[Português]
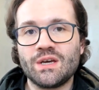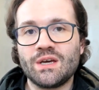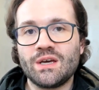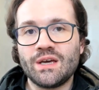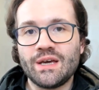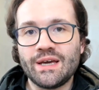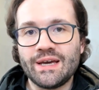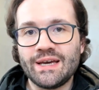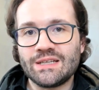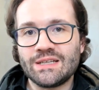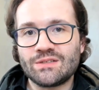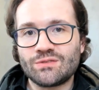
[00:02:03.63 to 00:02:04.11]

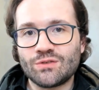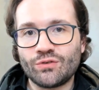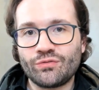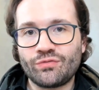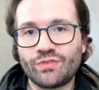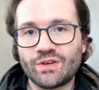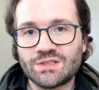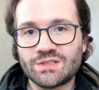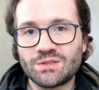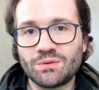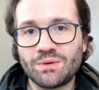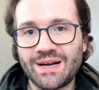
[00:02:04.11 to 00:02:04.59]
eles vão
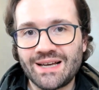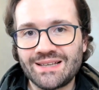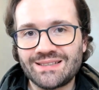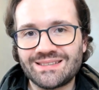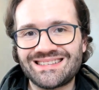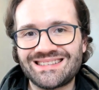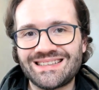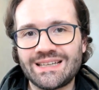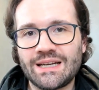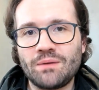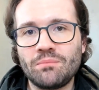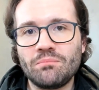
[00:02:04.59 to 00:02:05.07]
fazer um
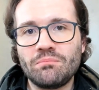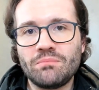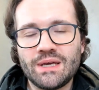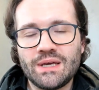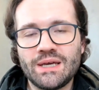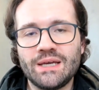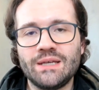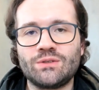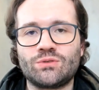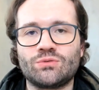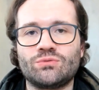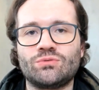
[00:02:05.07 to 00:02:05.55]

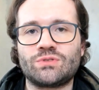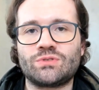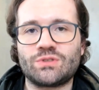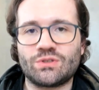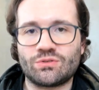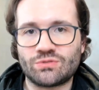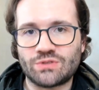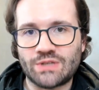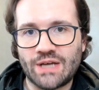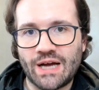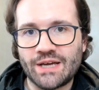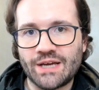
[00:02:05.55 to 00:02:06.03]
rastreamento do seu
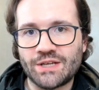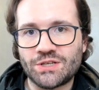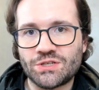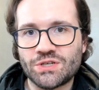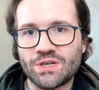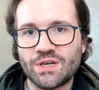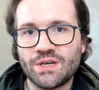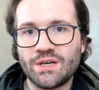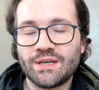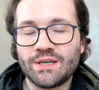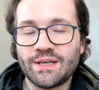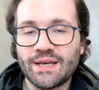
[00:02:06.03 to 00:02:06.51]
site,
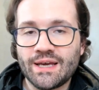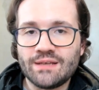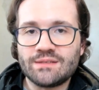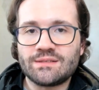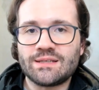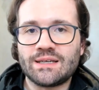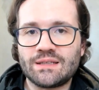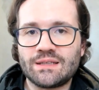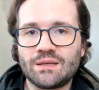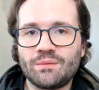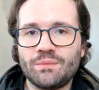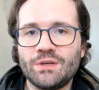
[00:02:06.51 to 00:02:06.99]
que é
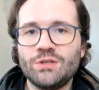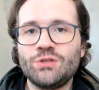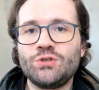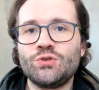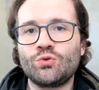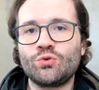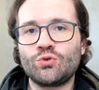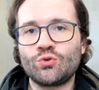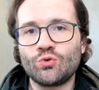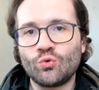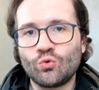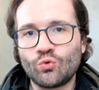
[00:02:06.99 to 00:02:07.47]
exatamente o
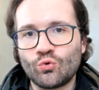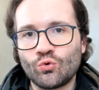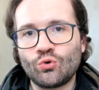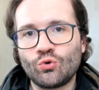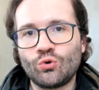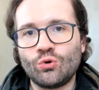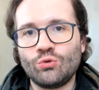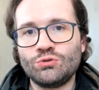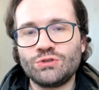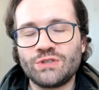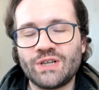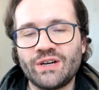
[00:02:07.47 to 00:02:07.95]
que o
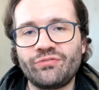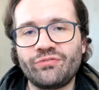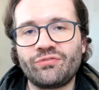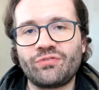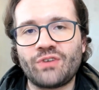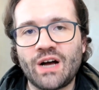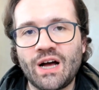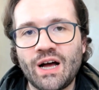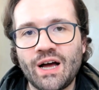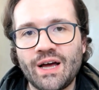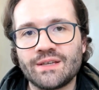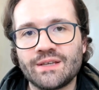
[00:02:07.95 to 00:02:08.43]
Google já
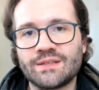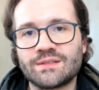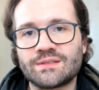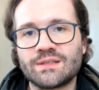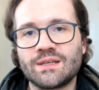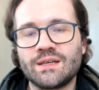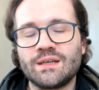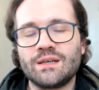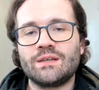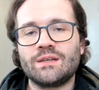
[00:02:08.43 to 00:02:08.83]
faz.